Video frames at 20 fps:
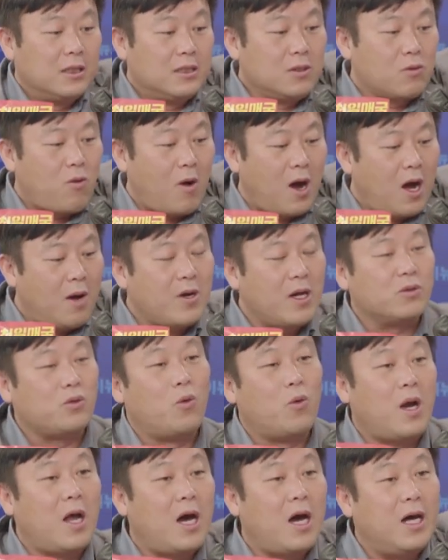그 광화문까지
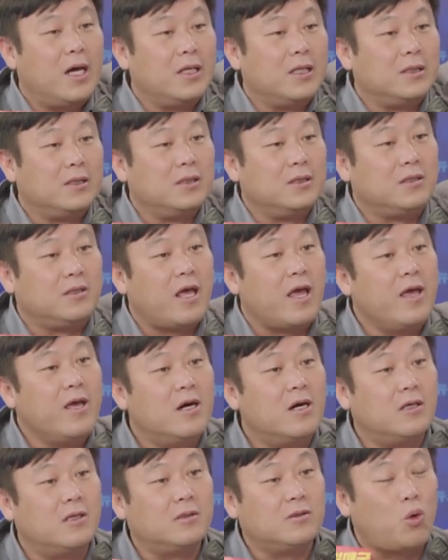올라가는
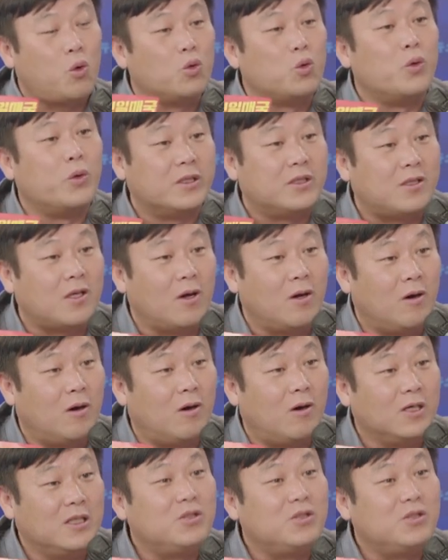대형 통로 있어요.